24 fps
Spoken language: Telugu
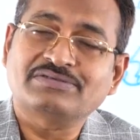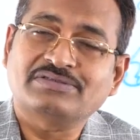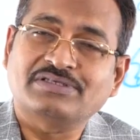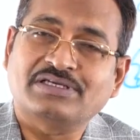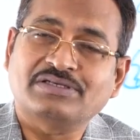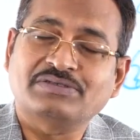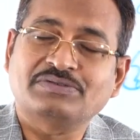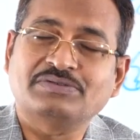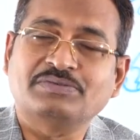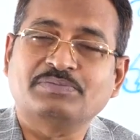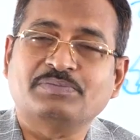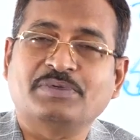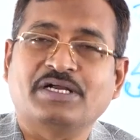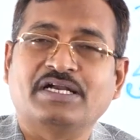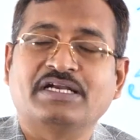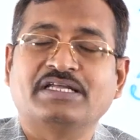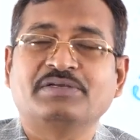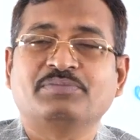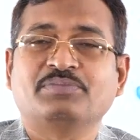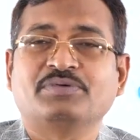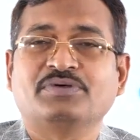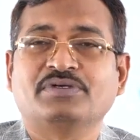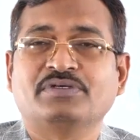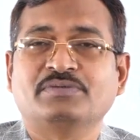సరుకు
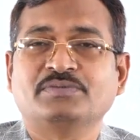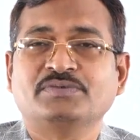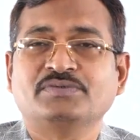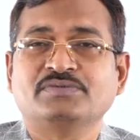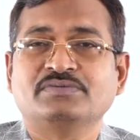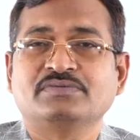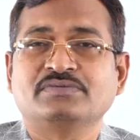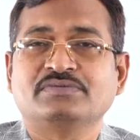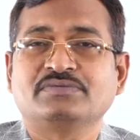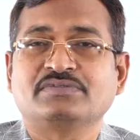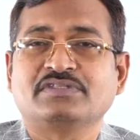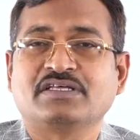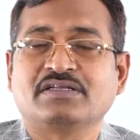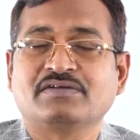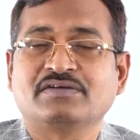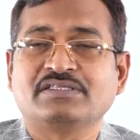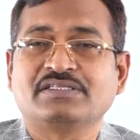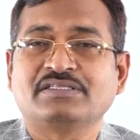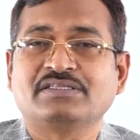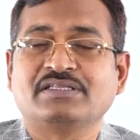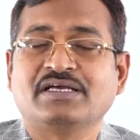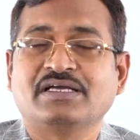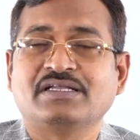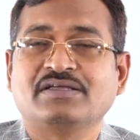పాడైపోవడము
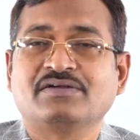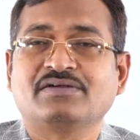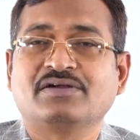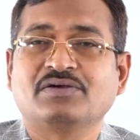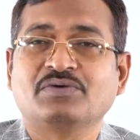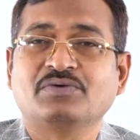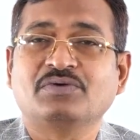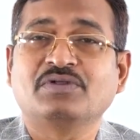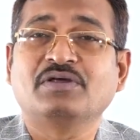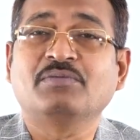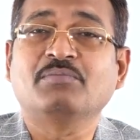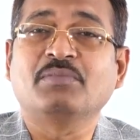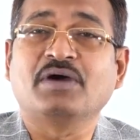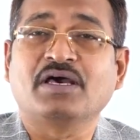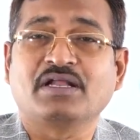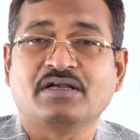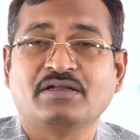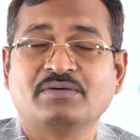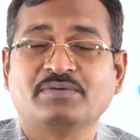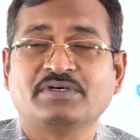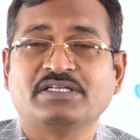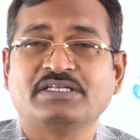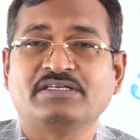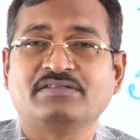తర్వాత దాని యొక్క గుణం
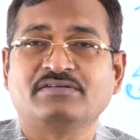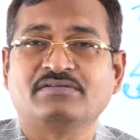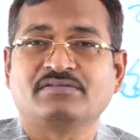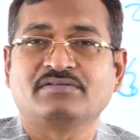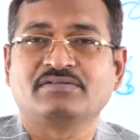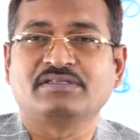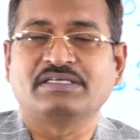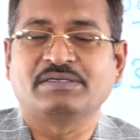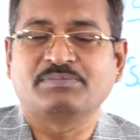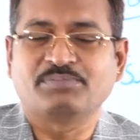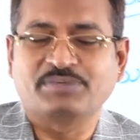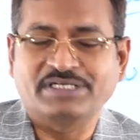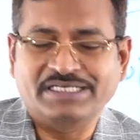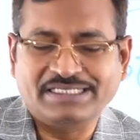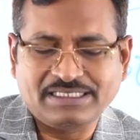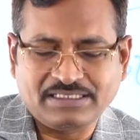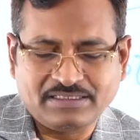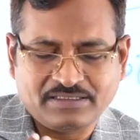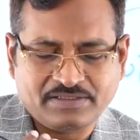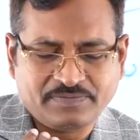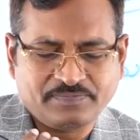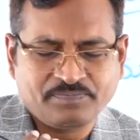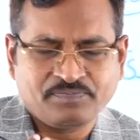మారడం అనేది ఉంటుంది ఎప్పుడైనా